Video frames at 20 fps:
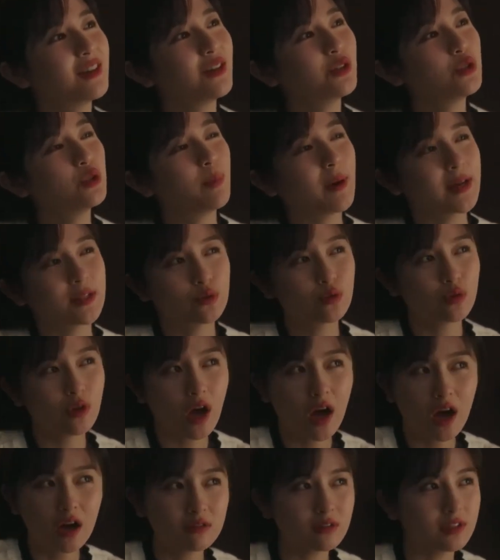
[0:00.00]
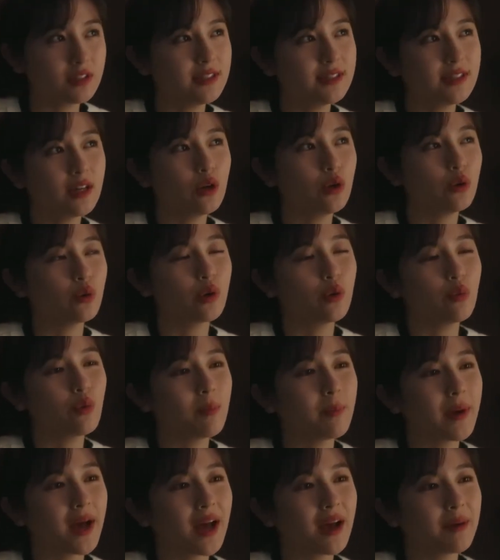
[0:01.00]
就把最好的一间留给我
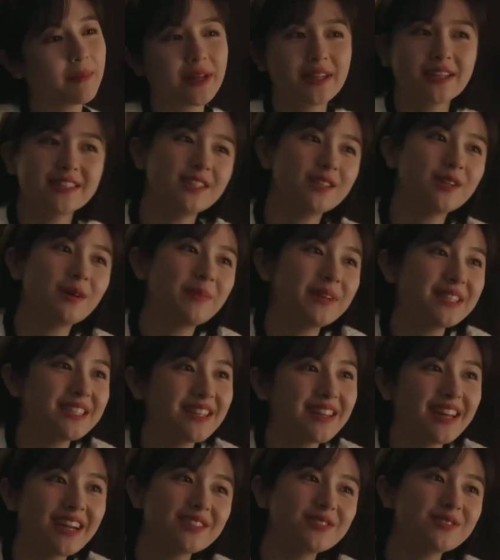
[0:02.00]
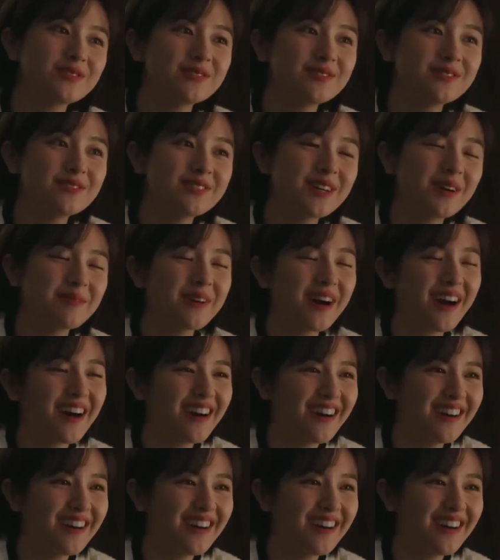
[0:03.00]
妈，把她接到北京来住，好不好？